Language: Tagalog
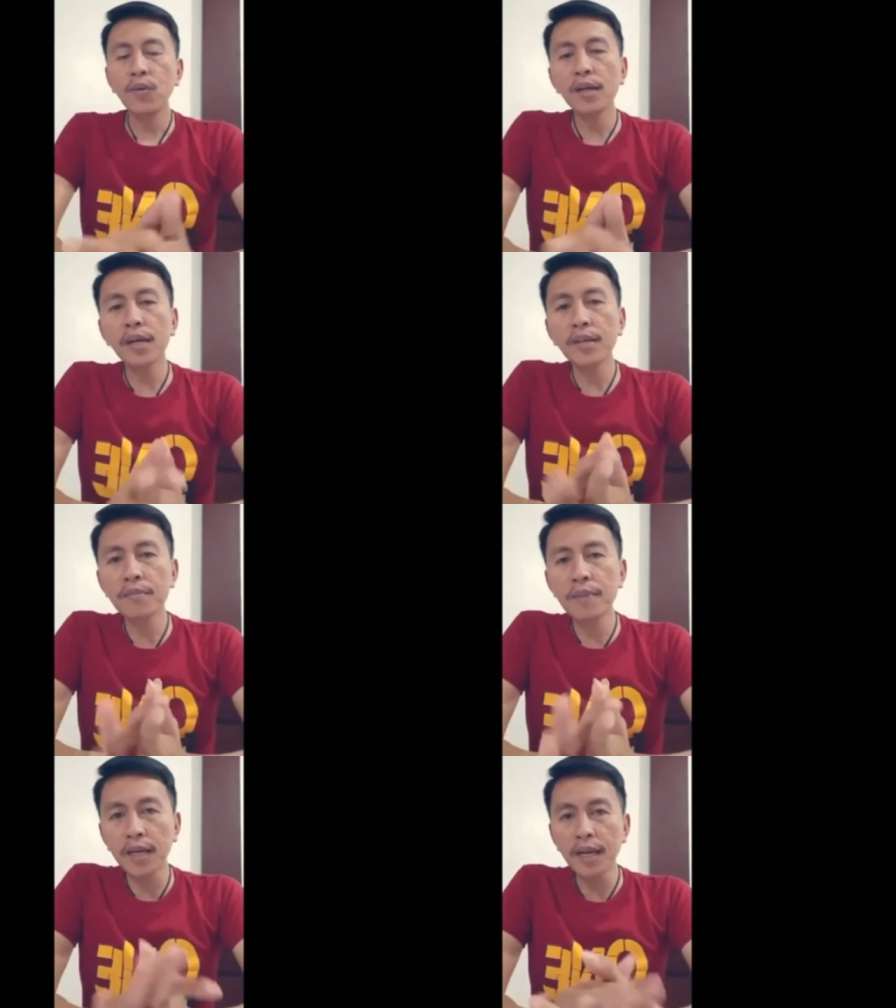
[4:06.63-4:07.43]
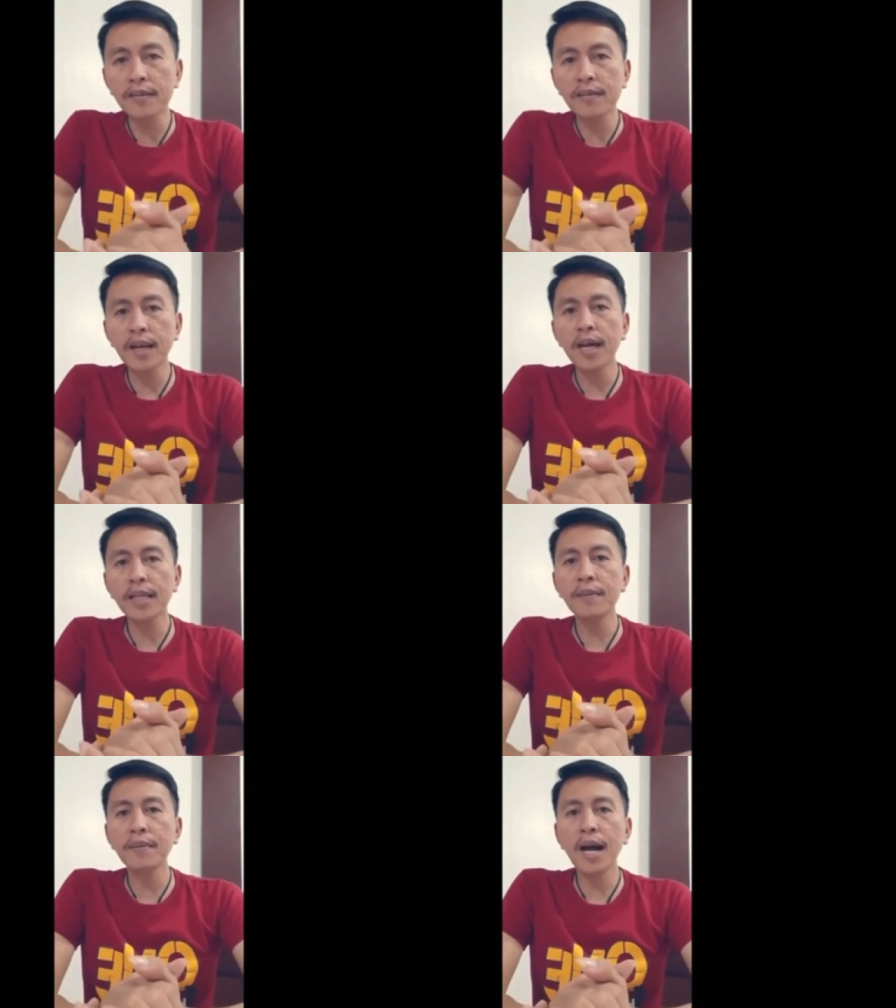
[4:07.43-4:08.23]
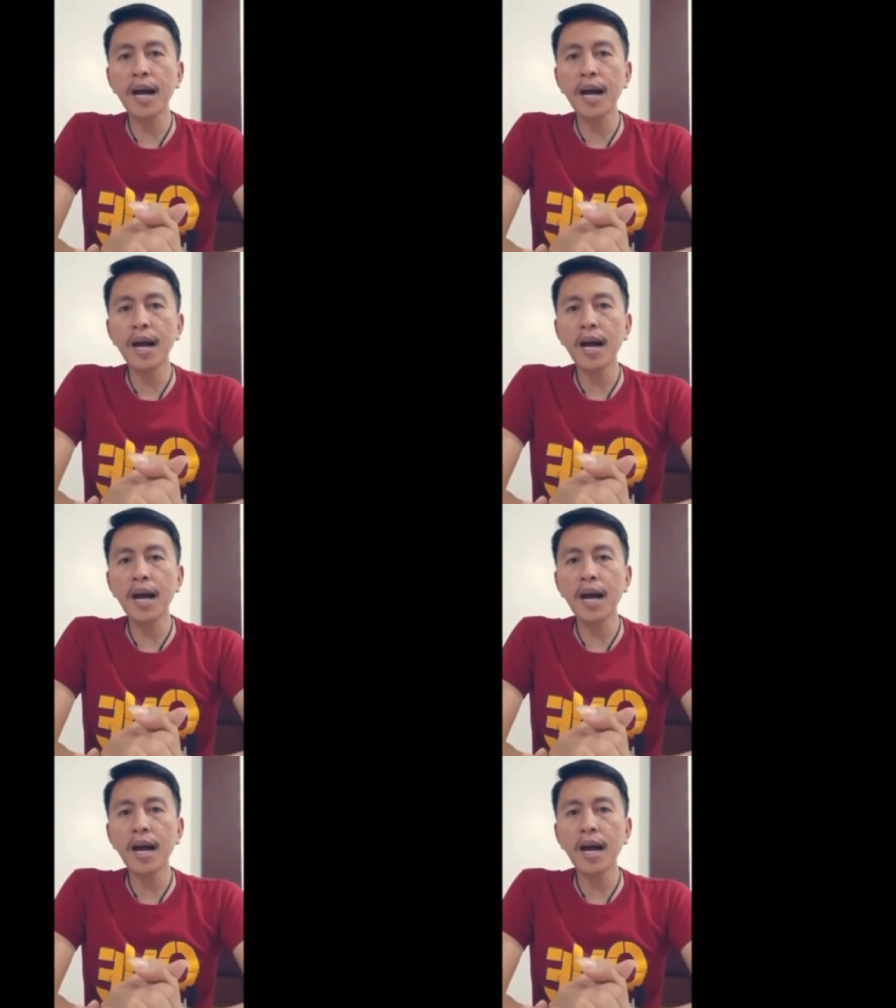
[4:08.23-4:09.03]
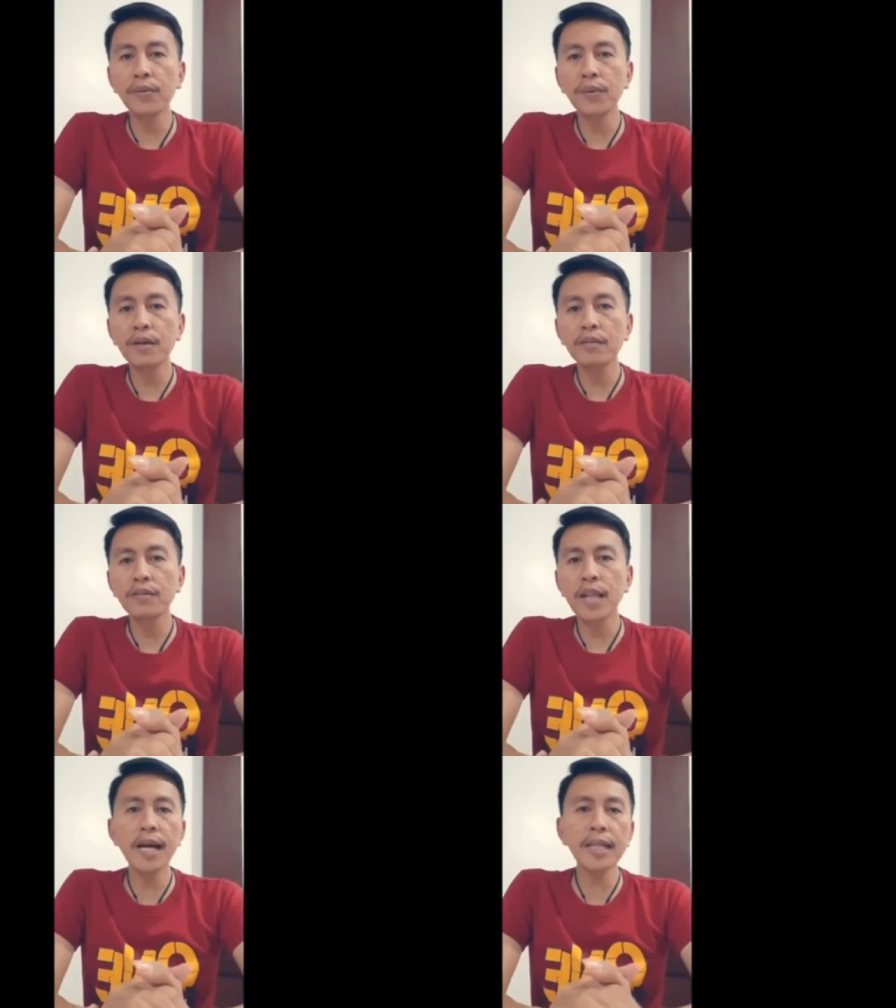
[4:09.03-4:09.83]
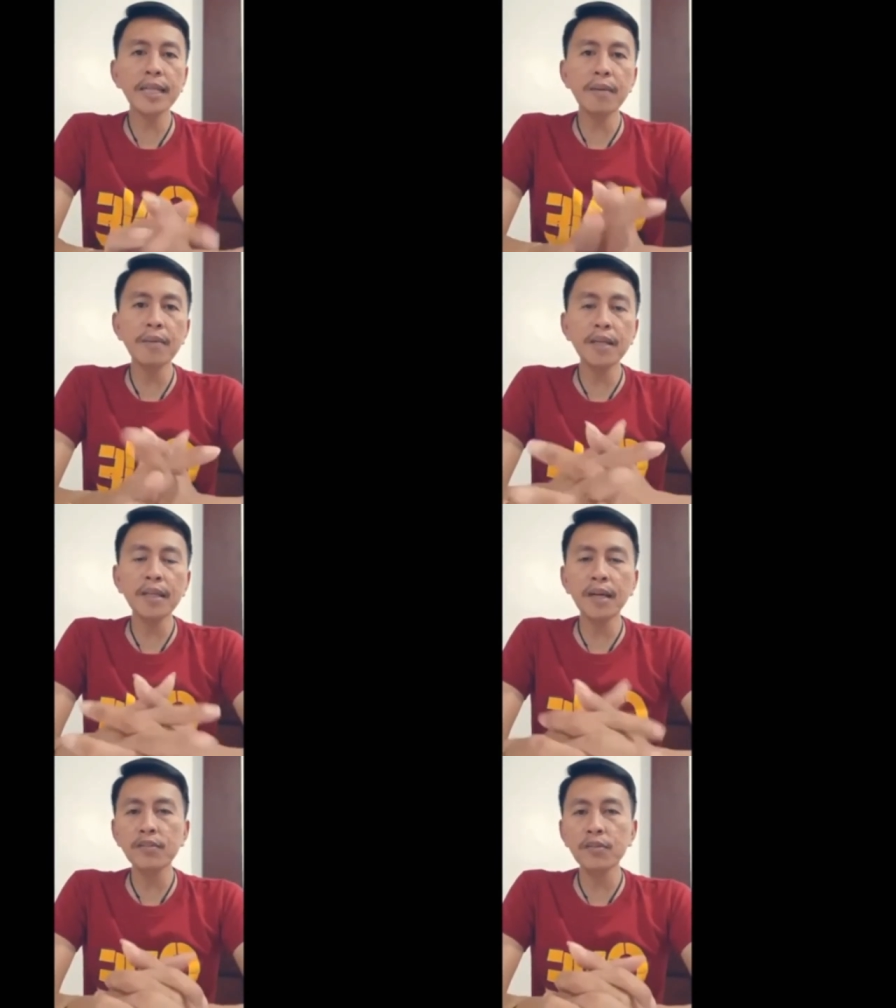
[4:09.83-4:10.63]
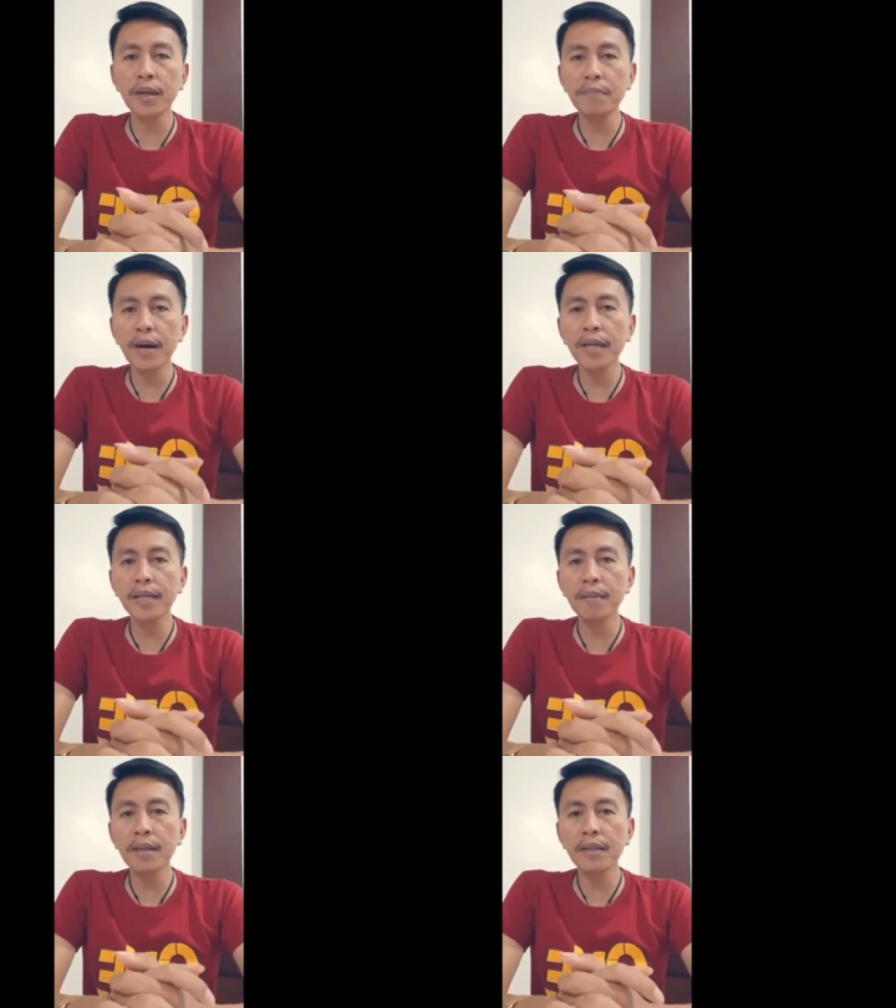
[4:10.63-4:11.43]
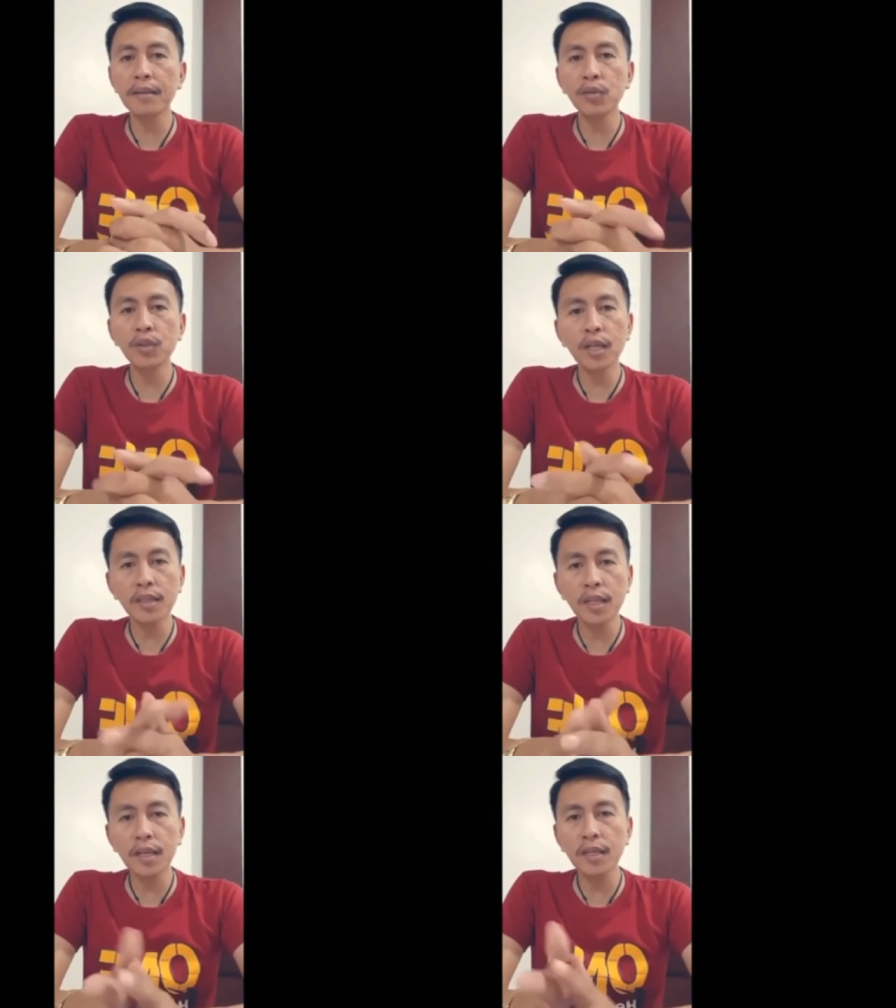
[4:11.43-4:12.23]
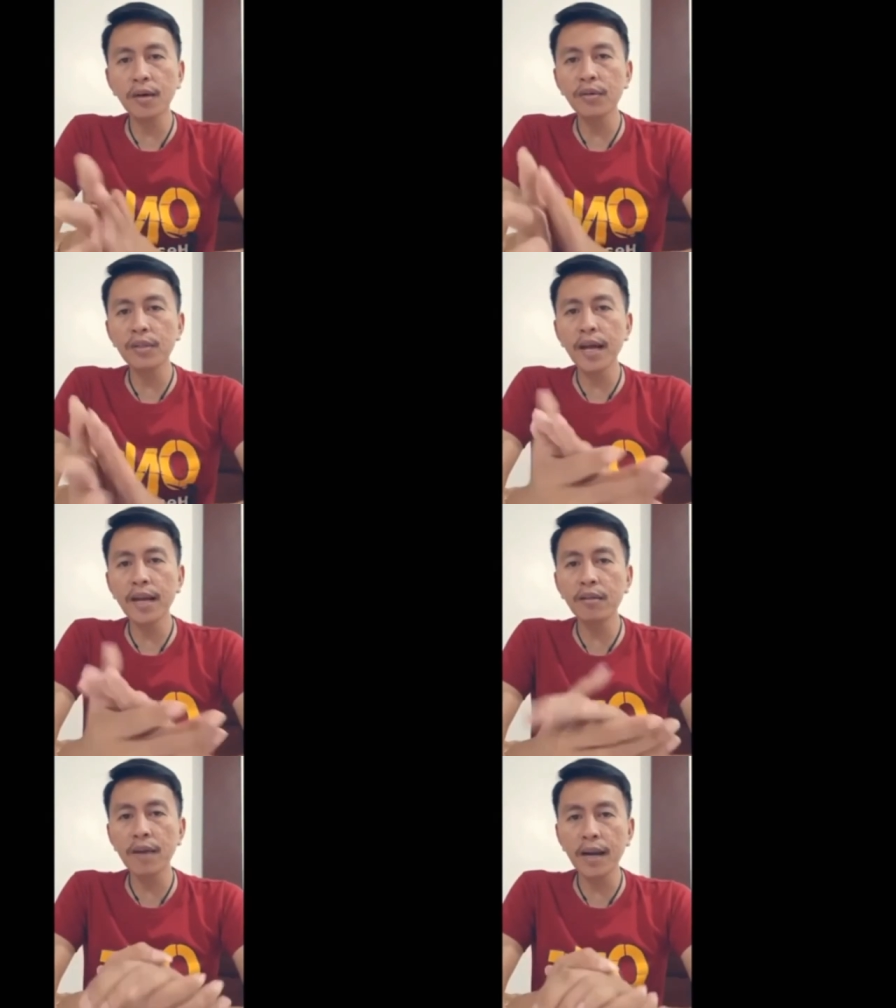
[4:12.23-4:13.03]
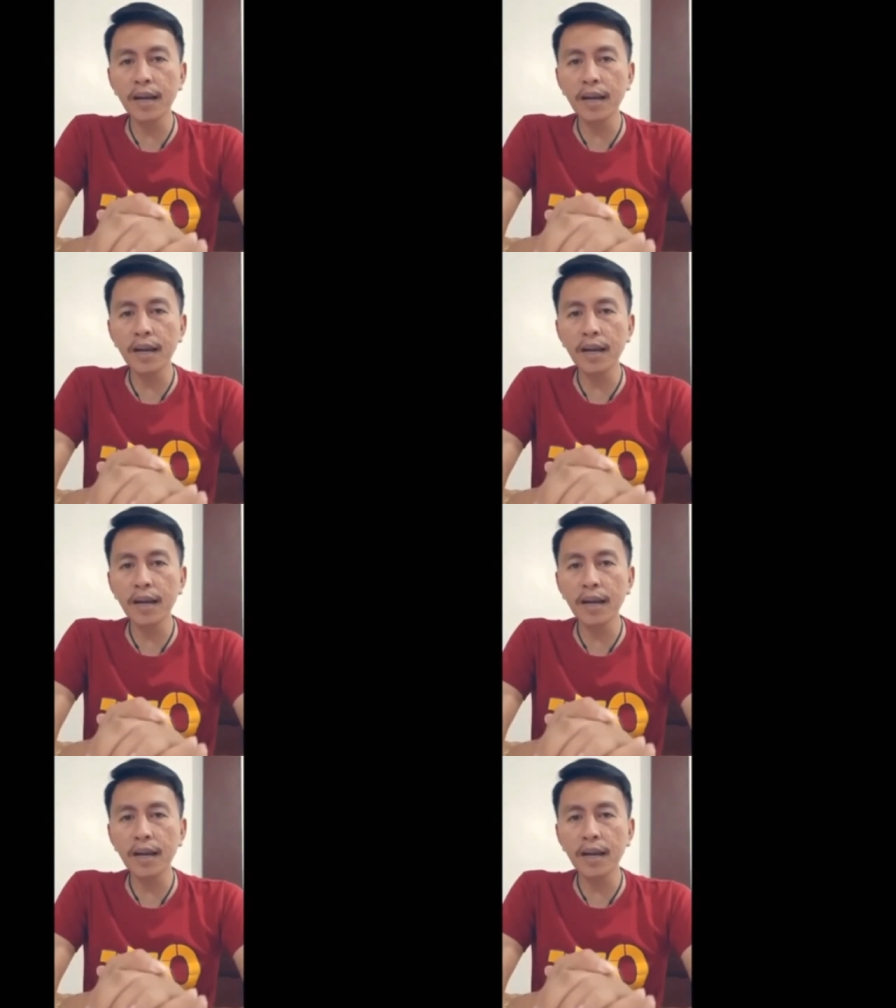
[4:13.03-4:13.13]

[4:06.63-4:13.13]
huwag kayong mag-alala sa lahat ng aking followers, lahat ng mga taga-subaybay ng munting tinig ng ordinaryong Maharlika,